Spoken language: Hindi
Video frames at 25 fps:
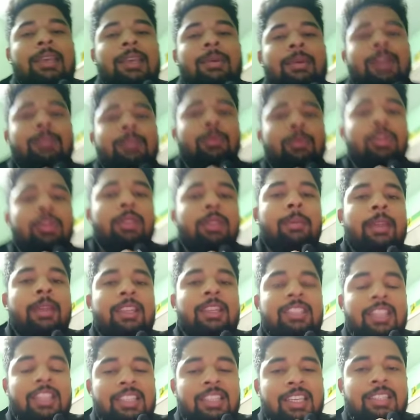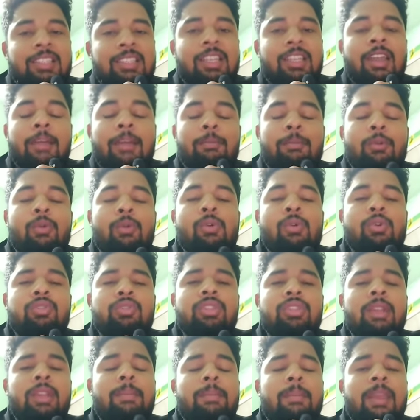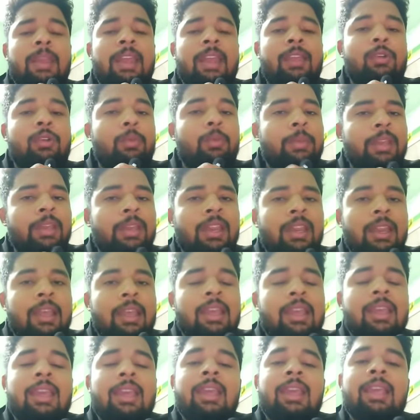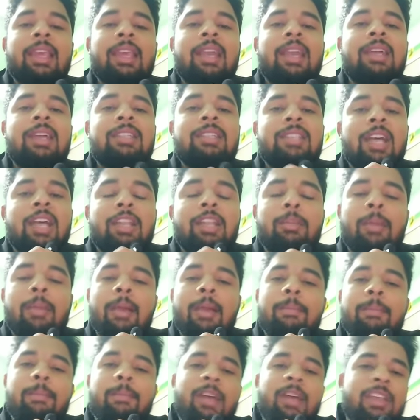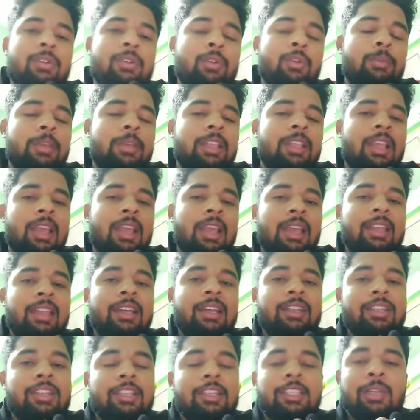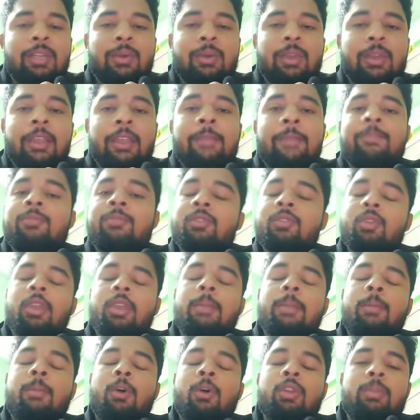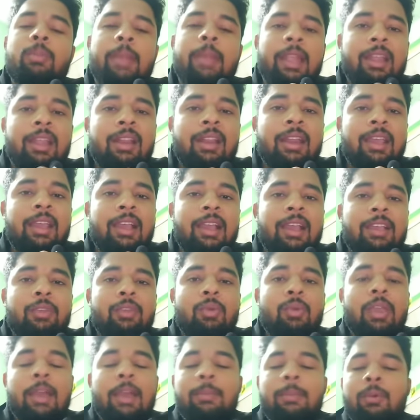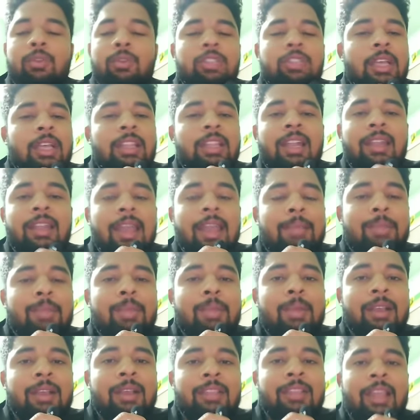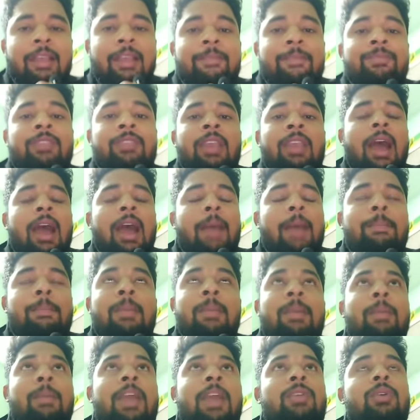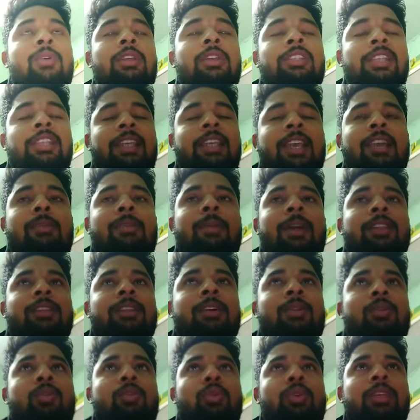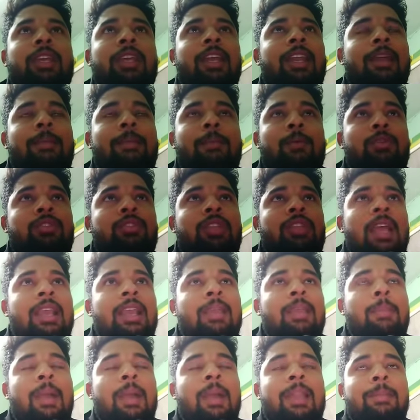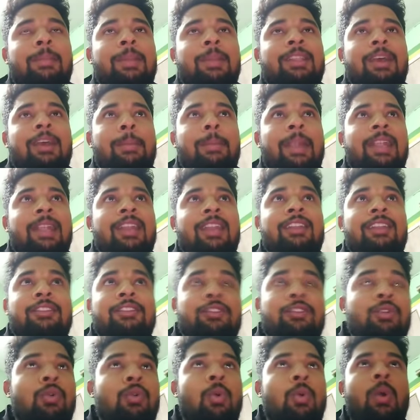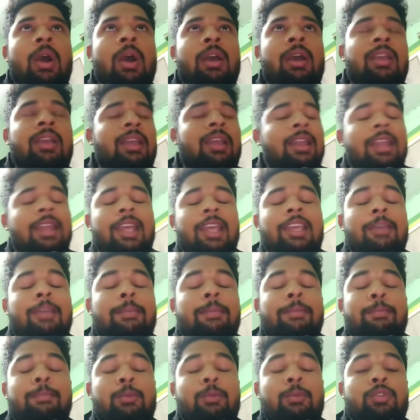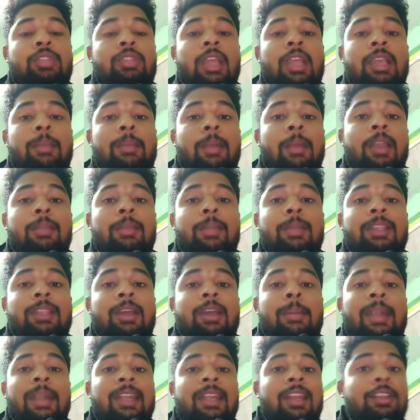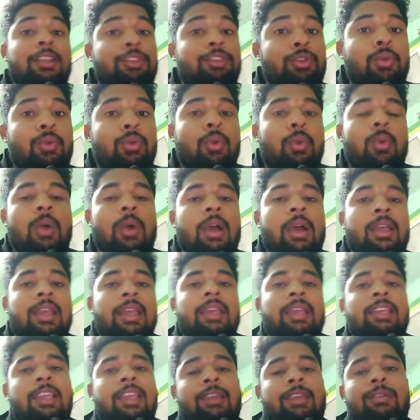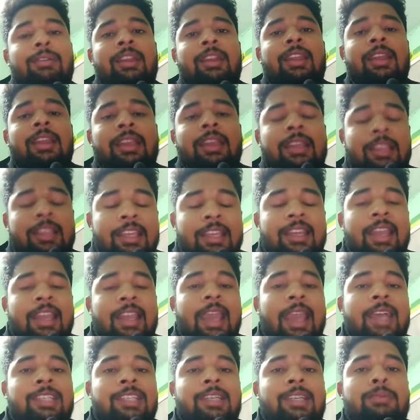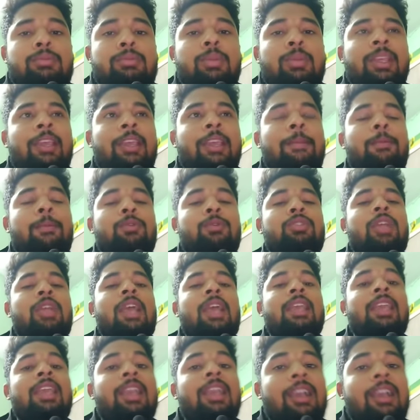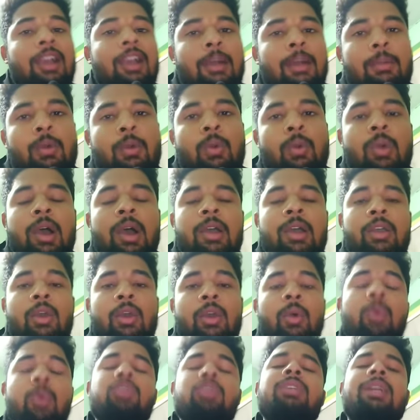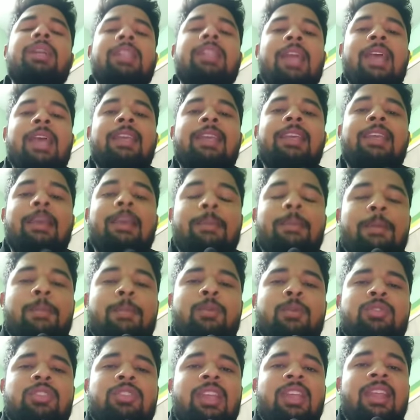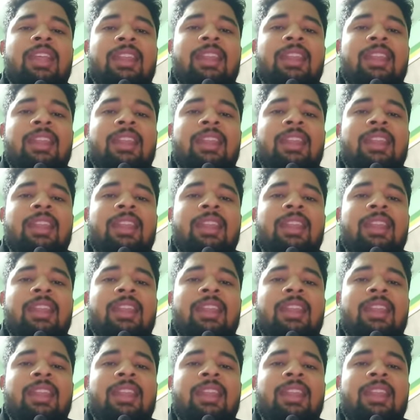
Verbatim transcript: ये बात बोल दी मेरा सजेशन आप लोगों को सिर्फ मेरा एक ओपिनियन है कि अगर साथ में आप बाई ग्रुप की तैयारी करते चलोगे तो ये बहुत बेटर रहेगा क्योंकि आपको ज़्यादा टाइम नहीं मांगता है आप मैं बाई जी की बात करूँ तो ये नहीं पूछता है कि पानीपत का बैटल क्यों हुआ न ये पूछता है कि पानीपत का बैटल क्यों हुआ केवल इन एग्ज़ाम्स में ये पूछता है कि कब हुआ हो सकता है ये भी पूछ दे